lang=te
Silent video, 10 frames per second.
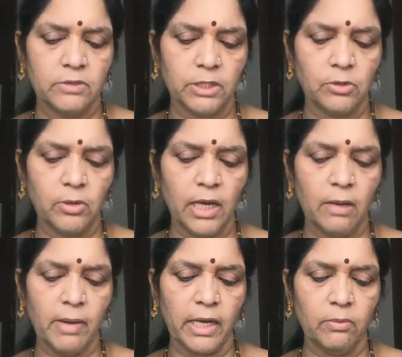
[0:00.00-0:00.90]
శక్తులు గల
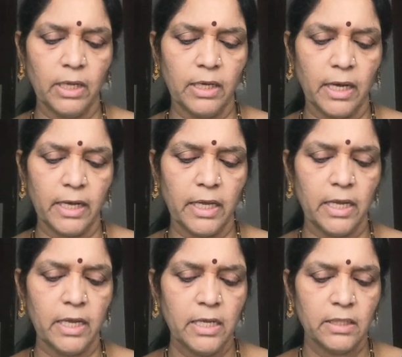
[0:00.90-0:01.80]
మానవులే కానీ
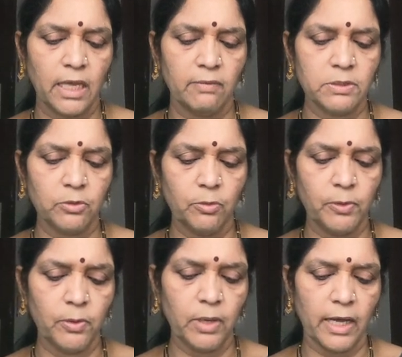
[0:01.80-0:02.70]

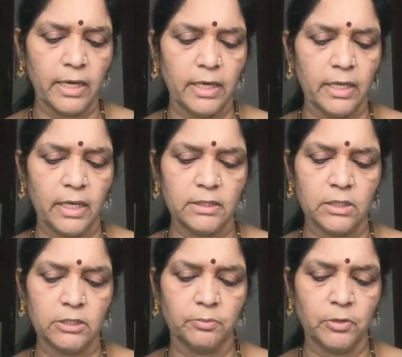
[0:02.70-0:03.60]
దైవస్వరూపులు కారని
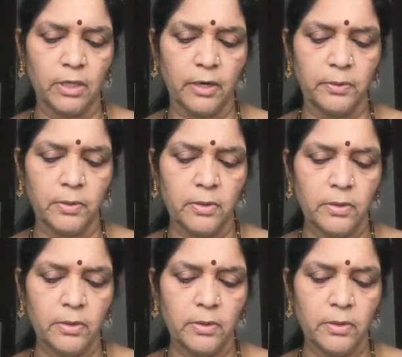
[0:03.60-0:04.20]
అతడు చెప్తున్నాడు